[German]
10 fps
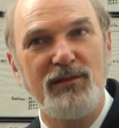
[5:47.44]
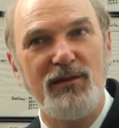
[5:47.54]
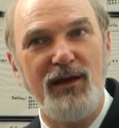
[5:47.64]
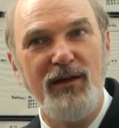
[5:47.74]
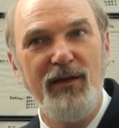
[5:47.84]

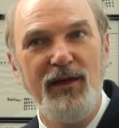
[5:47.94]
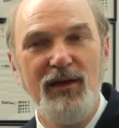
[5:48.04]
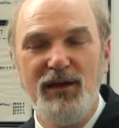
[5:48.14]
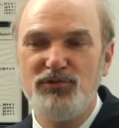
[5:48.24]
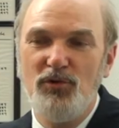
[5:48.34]
Ja?
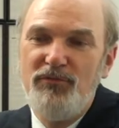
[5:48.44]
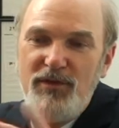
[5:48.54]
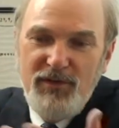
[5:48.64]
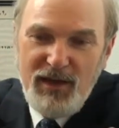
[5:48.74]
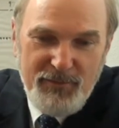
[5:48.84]
So
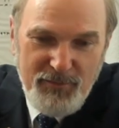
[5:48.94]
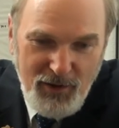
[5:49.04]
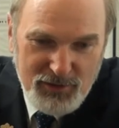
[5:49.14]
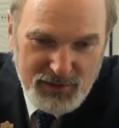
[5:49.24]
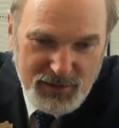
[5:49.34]
wie wir eben
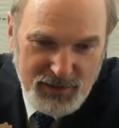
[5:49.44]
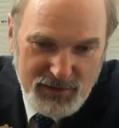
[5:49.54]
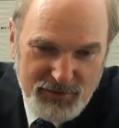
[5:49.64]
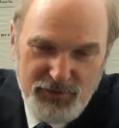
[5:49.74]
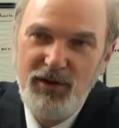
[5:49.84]
auch
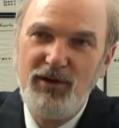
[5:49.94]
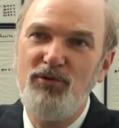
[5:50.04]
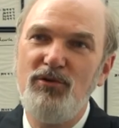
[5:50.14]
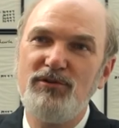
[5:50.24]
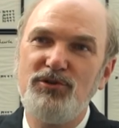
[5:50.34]
die
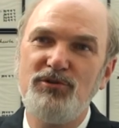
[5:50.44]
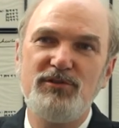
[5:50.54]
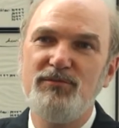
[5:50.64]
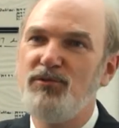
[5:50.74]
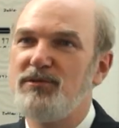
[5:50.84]
Synagogen
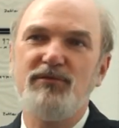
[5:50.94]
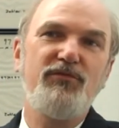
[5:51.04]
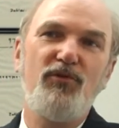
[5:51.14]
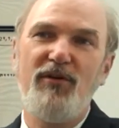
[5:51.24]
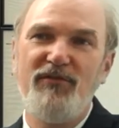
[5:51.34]
schützen müssen
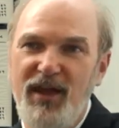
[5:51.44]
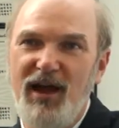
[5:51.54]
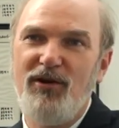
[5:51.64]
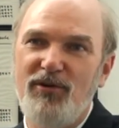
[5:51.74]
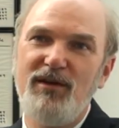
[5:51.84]
vor
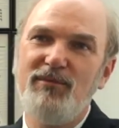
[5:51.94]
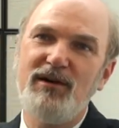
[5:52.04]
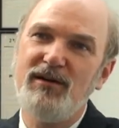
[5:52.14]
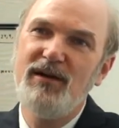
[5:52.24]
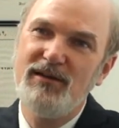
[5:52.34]
wer auch
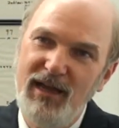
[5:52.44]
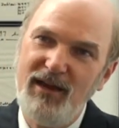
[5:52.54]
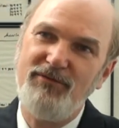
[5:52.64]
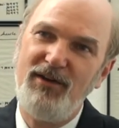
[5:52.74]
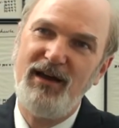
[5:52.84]
immer
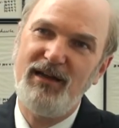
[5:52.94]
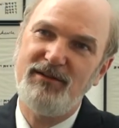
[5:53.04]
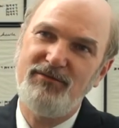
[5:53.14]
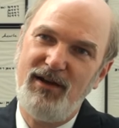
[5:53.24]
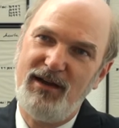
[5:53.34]
deren Freiheit
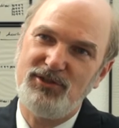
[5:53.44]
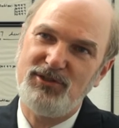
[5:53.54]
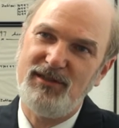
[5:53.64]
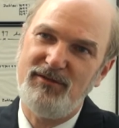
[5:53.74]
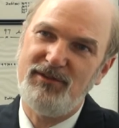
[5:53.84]
in Frage
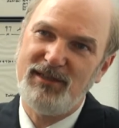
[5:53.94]
stellen will.